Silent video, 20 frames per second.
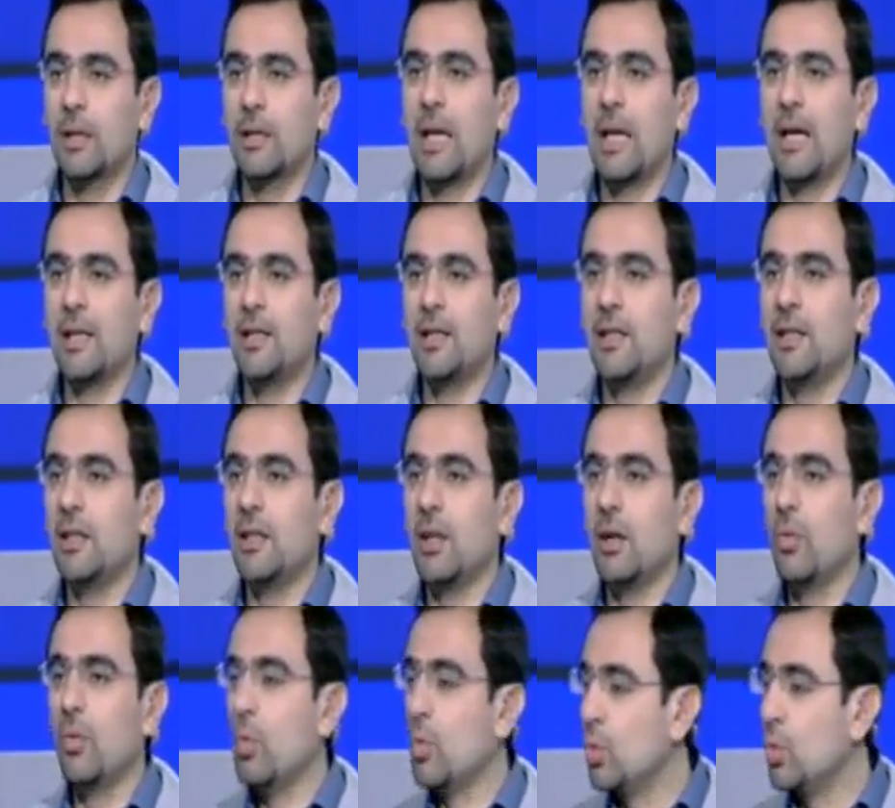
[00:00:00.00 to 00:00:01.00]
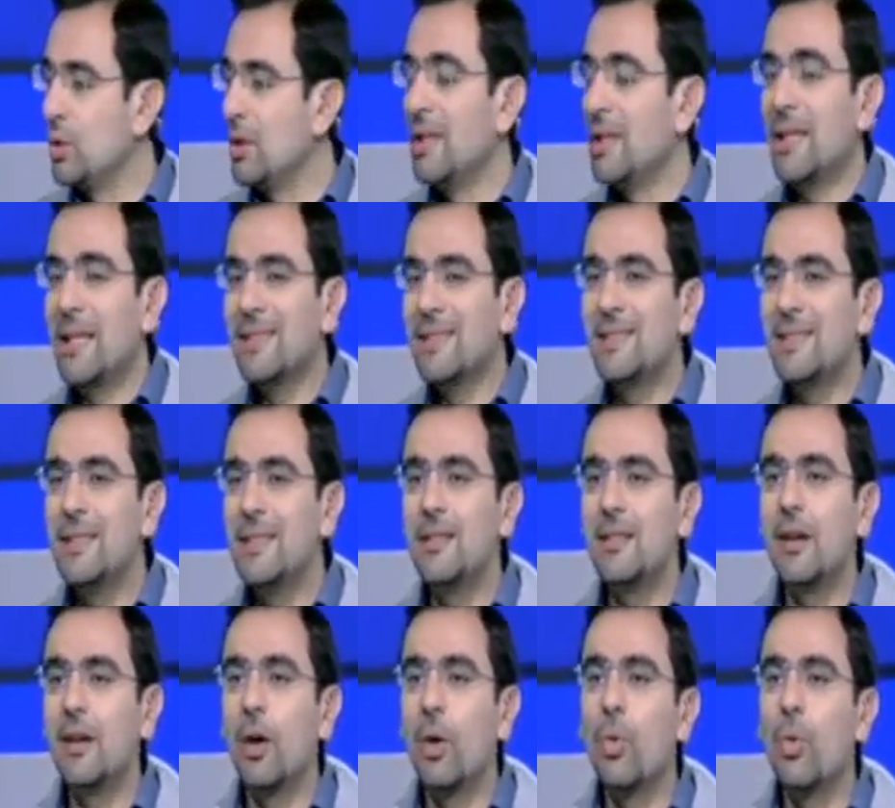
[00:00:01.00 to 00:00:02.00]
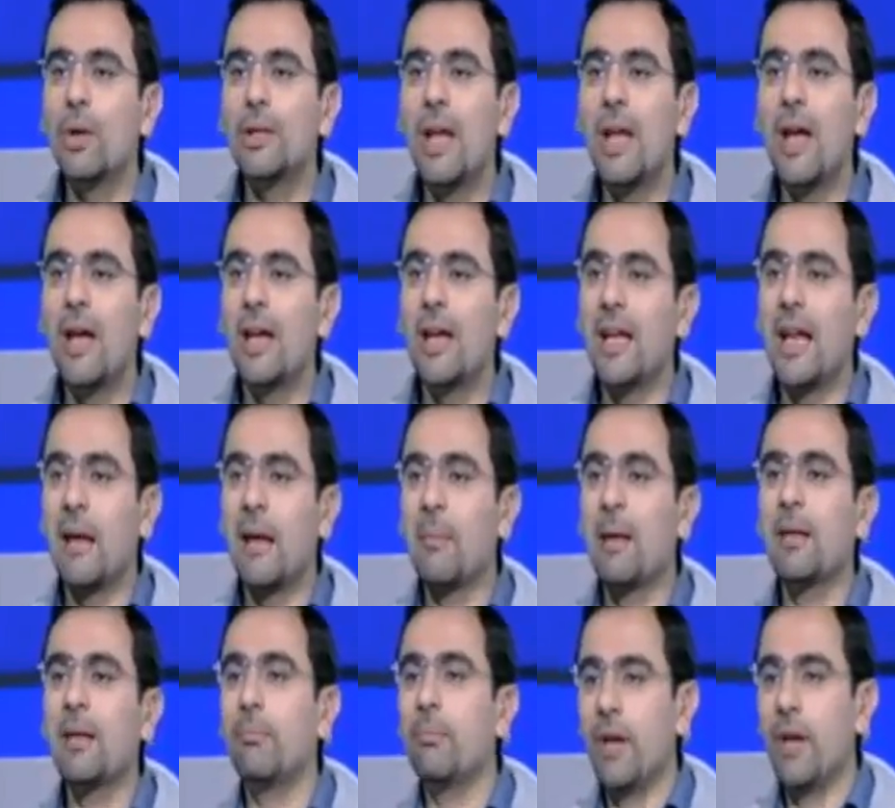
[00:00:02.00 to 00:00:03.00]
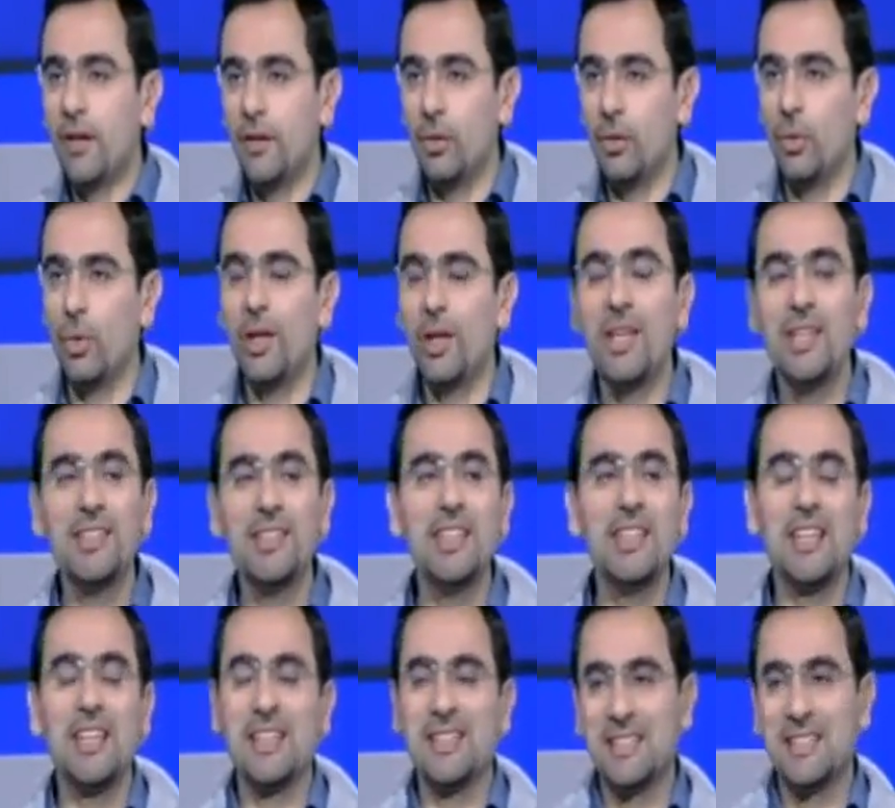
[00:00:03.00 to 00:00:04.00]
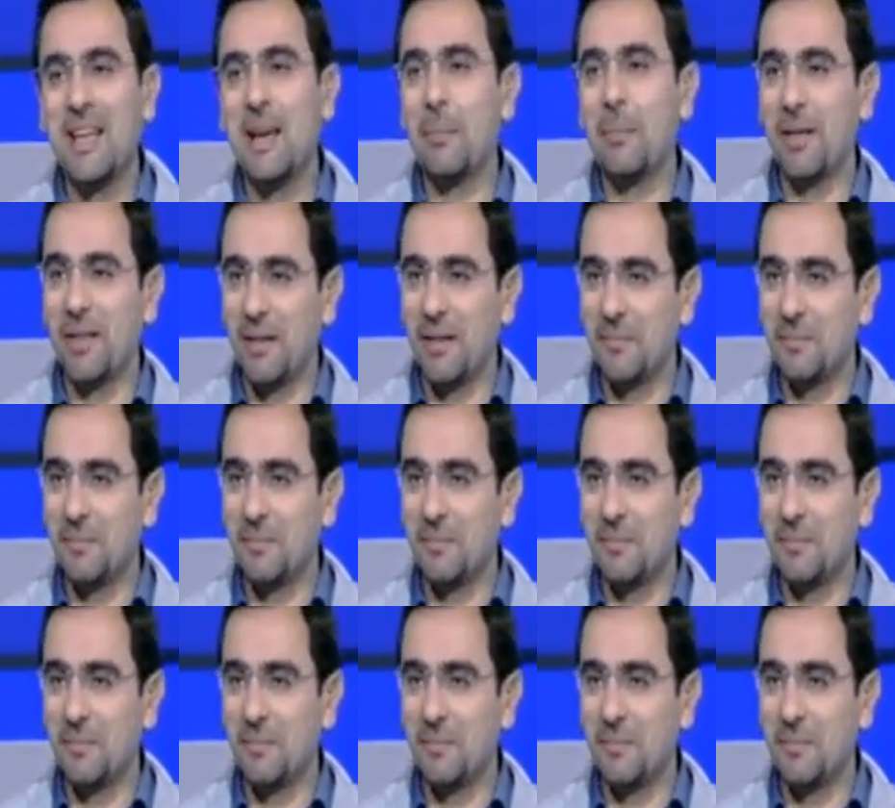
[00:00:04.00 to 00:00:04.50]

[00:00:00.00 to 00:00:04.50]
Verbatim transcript: يعني وجود الناس دي هو ده الامان بعينه هي دي الرساله بعدها